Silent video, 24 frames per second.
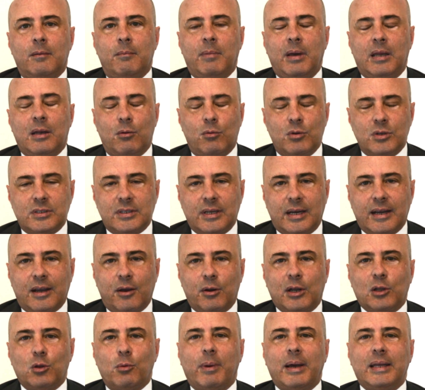Bene, questa è anche
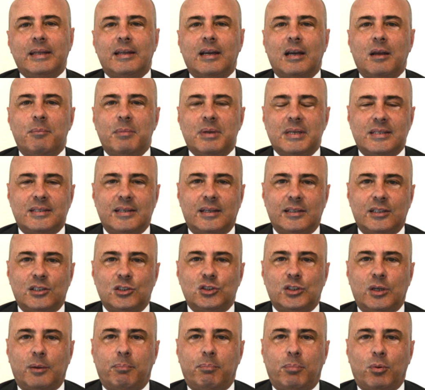una domanda che mi è stata
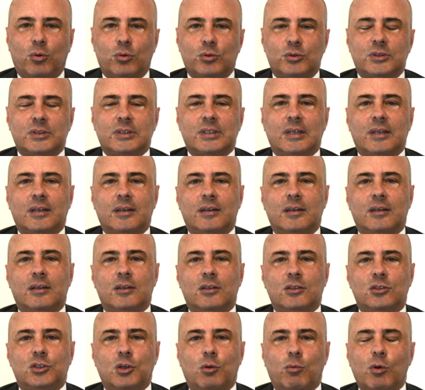già
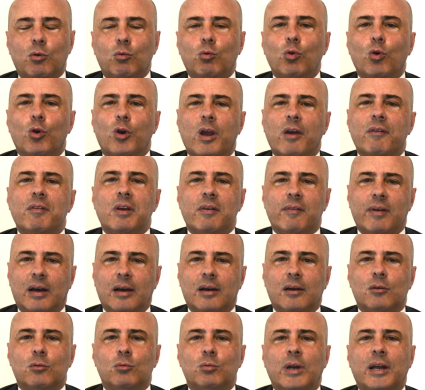posta. C'è qualcuno che
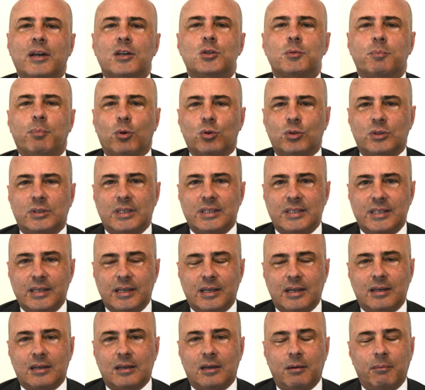aveva una risposta
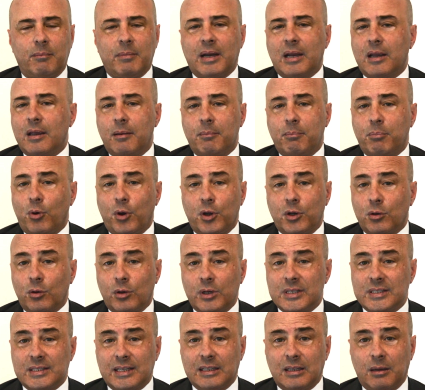secca, ma che poi non
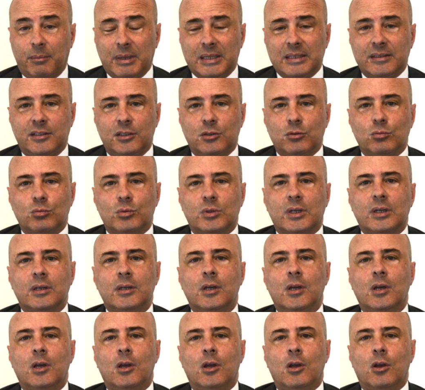è stata mantenuta.
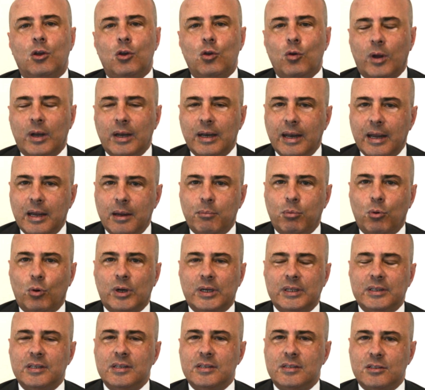Io
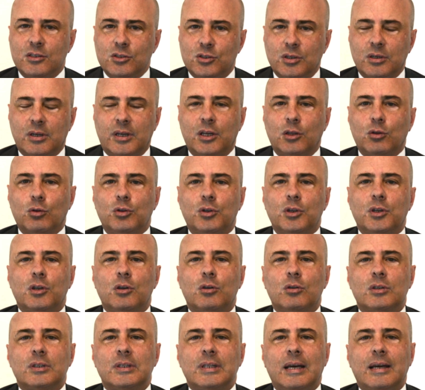all'epoca dissi, ci credo di
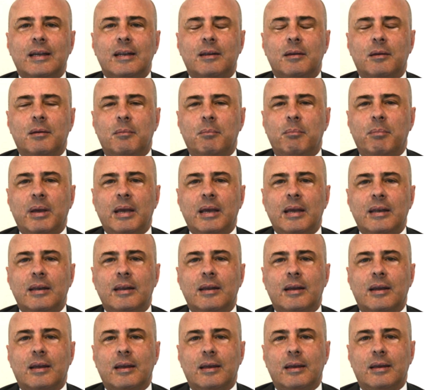ricordare
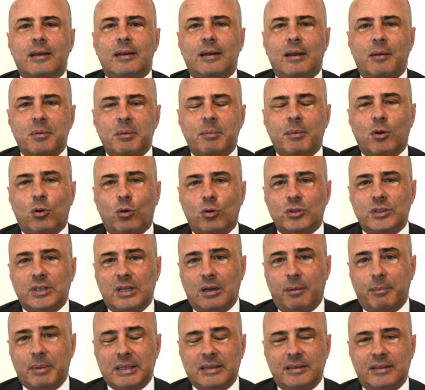bene, che la prima cosa
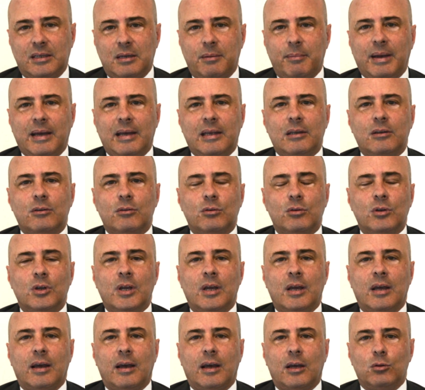era mettere mano
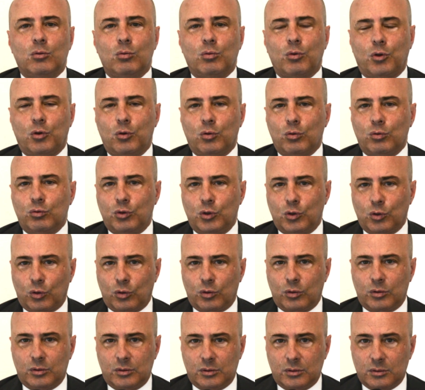ad un
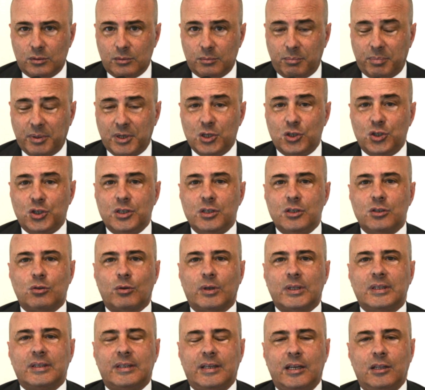riordino eh, preciso,
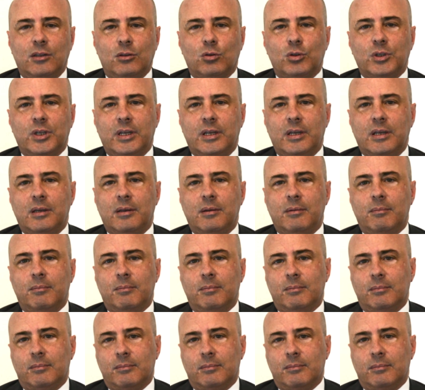attento dei,